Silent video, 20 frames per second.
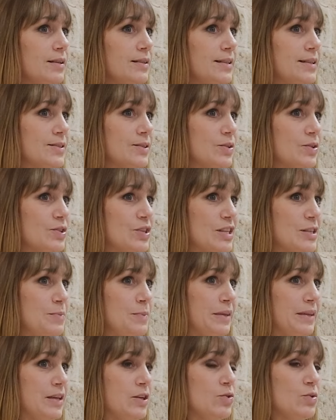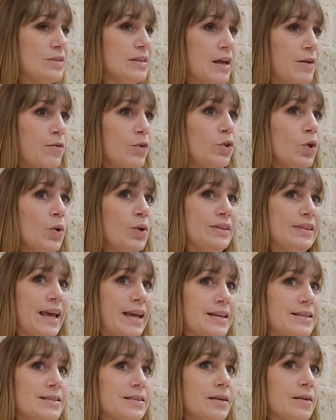C'est ce que j'expliquais juste avant dans le
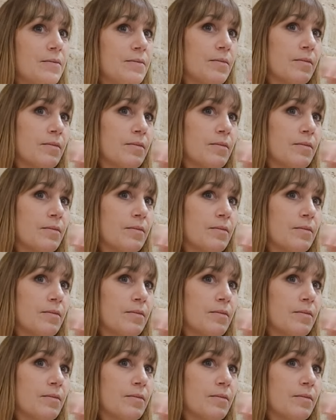texte.